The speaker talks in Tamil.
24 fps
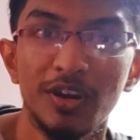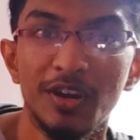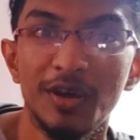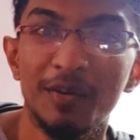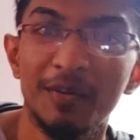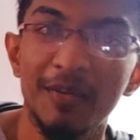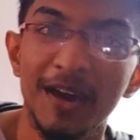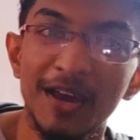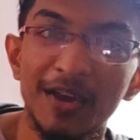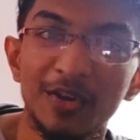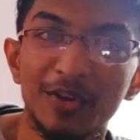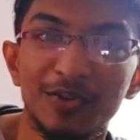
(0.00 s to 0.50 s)

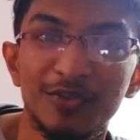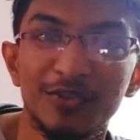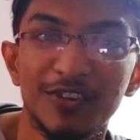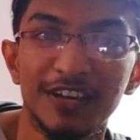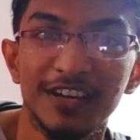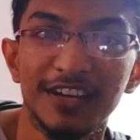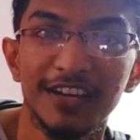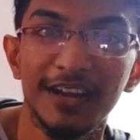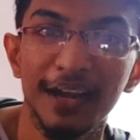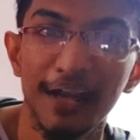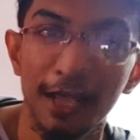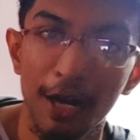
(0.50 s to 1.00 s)
உன்ன மாதிரி
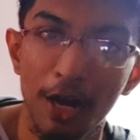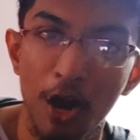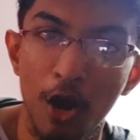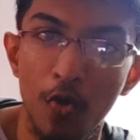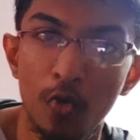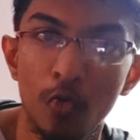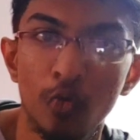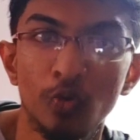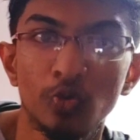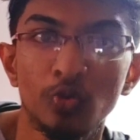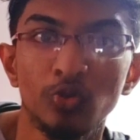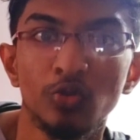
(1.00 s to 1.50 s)
ஒரு ஃப்ரெண்டு
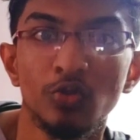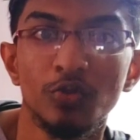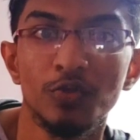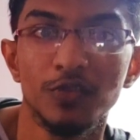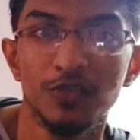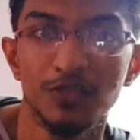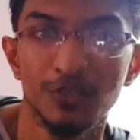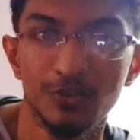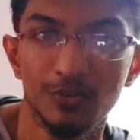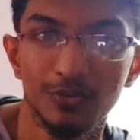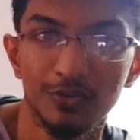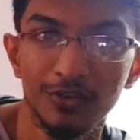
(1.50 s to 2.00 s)
கிடைக்க நான்
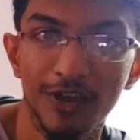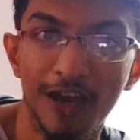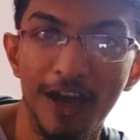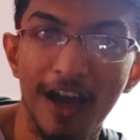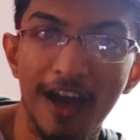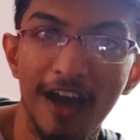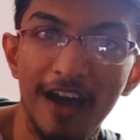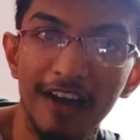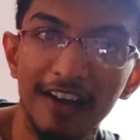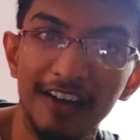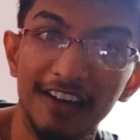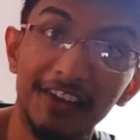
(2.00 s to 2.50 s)
கொடுத்து
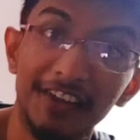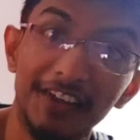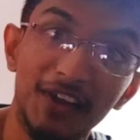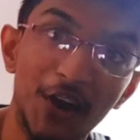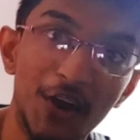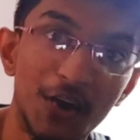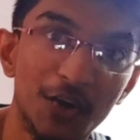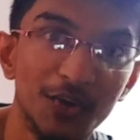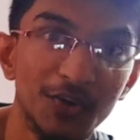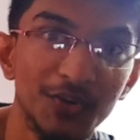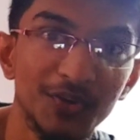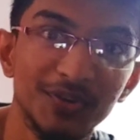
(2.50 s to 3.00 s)
வச்சுக்கணும்டா
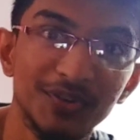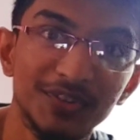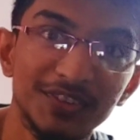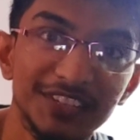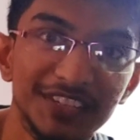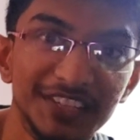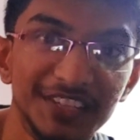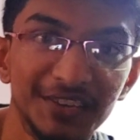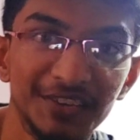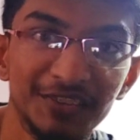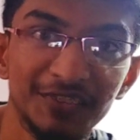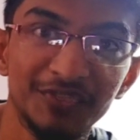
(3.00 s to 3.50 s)
நீ
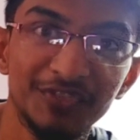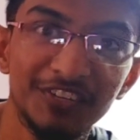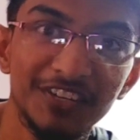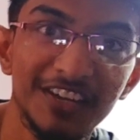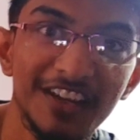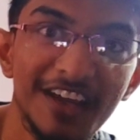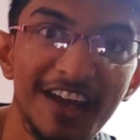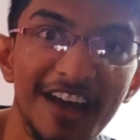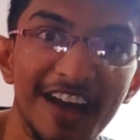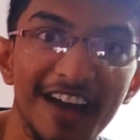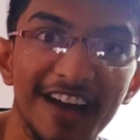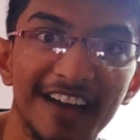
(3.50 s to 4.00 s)
கடவுள் கொடுத்த
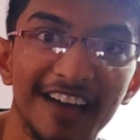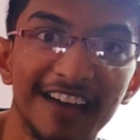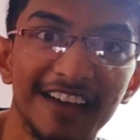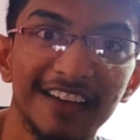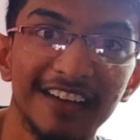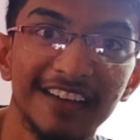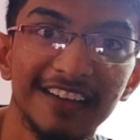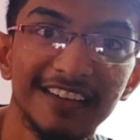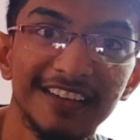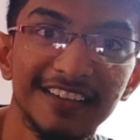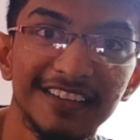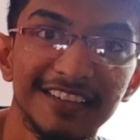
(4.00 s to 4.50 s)

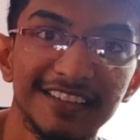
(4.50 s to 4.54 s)
கிஃப்ட்டுடா